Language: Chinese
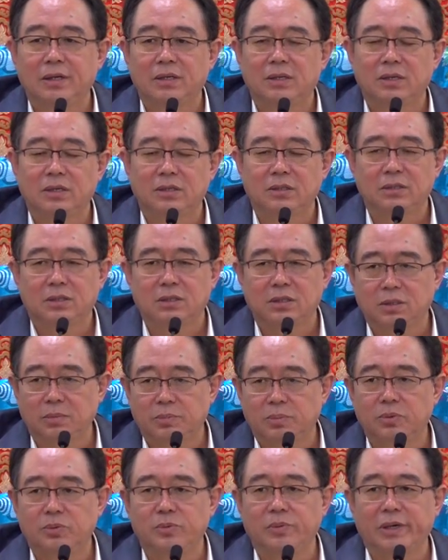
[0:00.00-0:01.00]
呃，这个
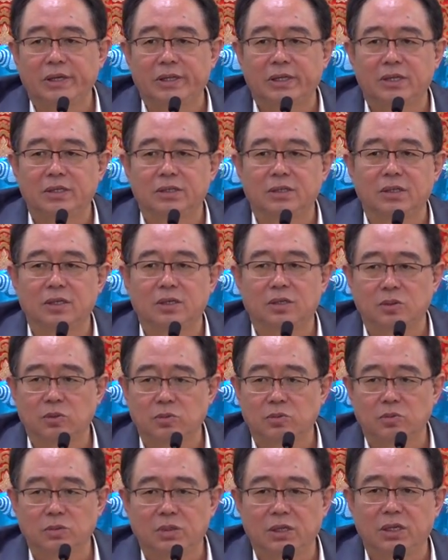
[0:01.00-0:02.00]
部位的那个
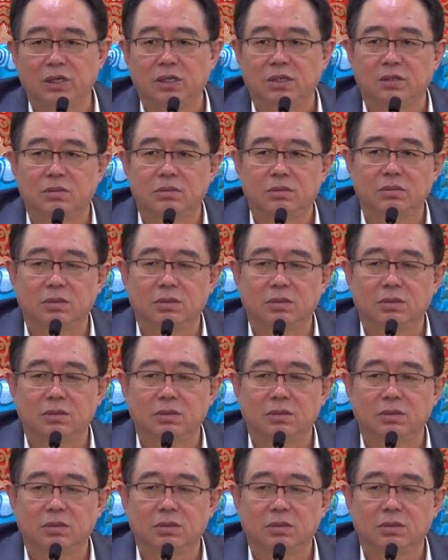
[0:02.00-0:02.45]
谷地，